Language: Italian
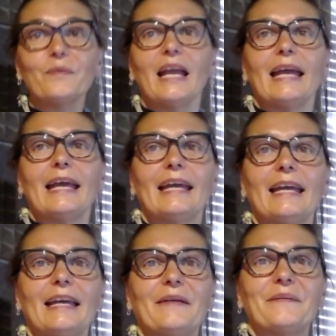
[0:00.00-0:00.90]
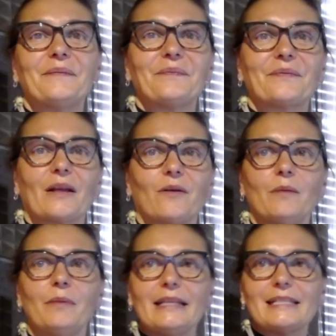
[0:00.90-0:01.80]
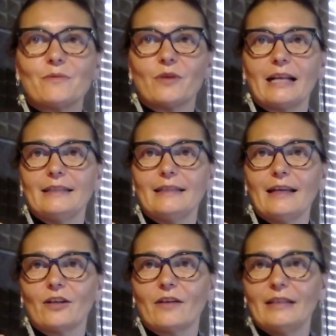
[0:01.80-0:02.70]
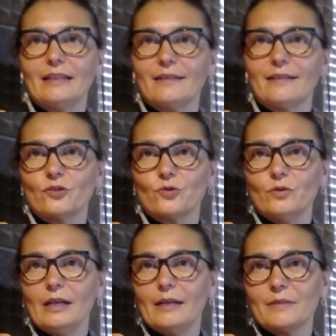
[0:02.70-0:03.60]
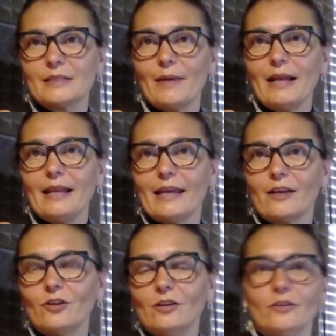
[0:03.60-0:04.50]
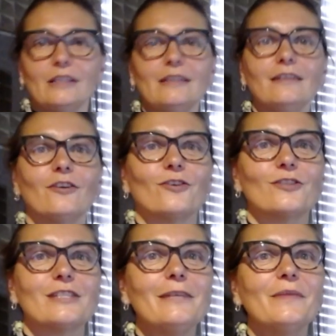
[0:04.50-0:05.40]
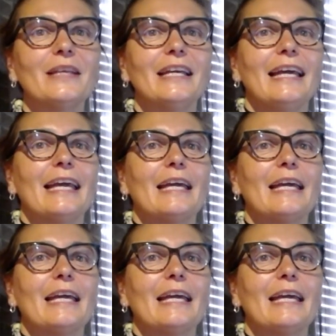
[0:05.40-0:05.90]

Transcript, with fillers: ehm, quel bellissimo calendario che vedete laggiù alle mie spalle, ecco lo indico così. E